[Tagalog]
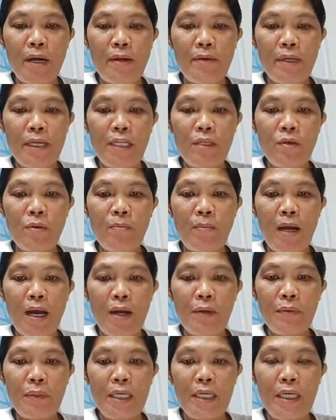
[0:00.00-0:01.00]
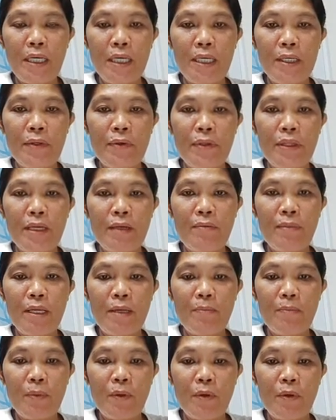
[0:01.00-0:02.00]
Barrido Bawi. Good
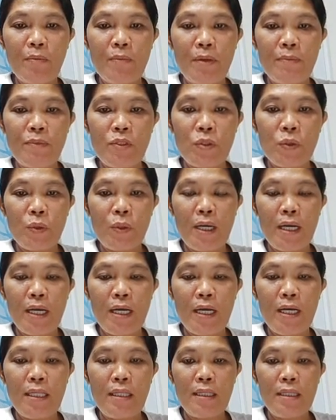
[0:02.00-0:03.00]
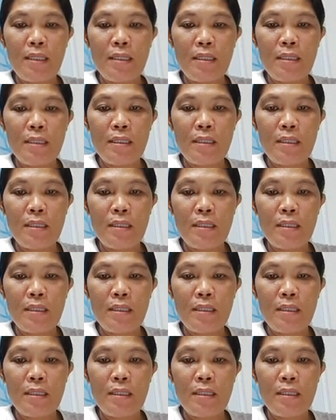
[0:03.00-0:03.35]
evening po, Ma'am Juan.